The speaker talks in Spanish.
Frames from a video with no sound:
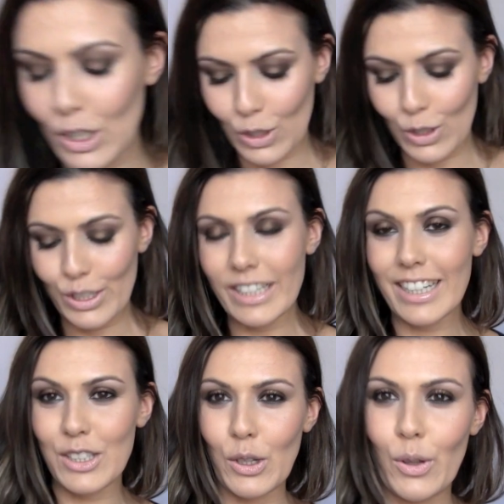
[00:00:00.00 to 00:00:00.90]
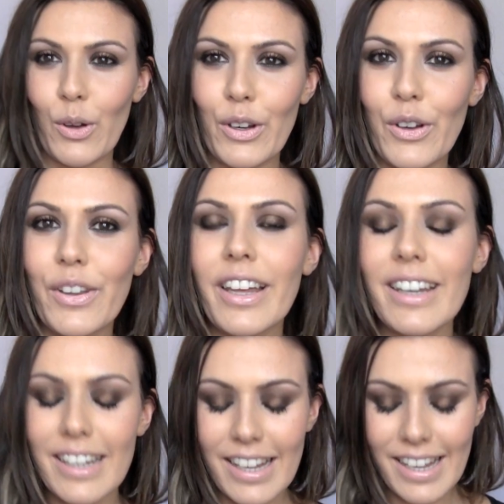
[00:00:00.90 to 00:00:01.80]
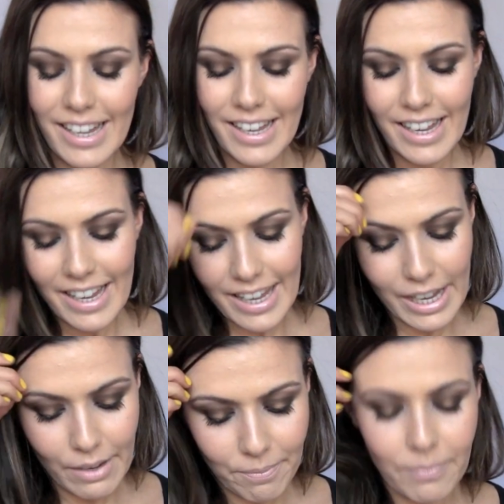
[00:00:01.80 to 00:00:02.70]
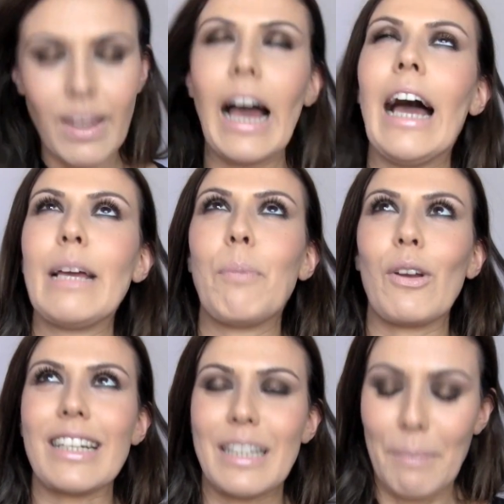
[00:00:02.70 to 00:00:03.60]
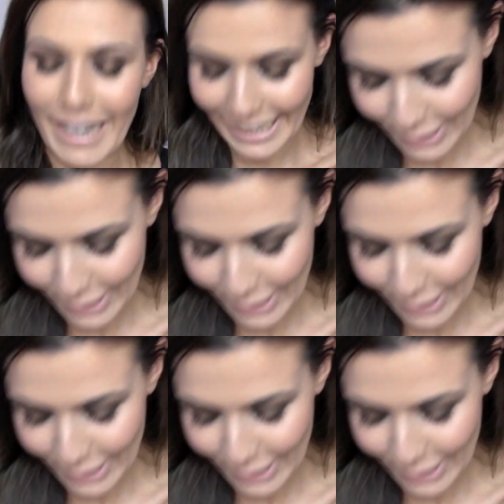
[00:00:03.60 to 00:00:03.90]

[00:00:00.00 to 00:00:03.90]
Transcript: dos cositas, todo en orden. Y... ¡Ay! ¿Por qué se me cae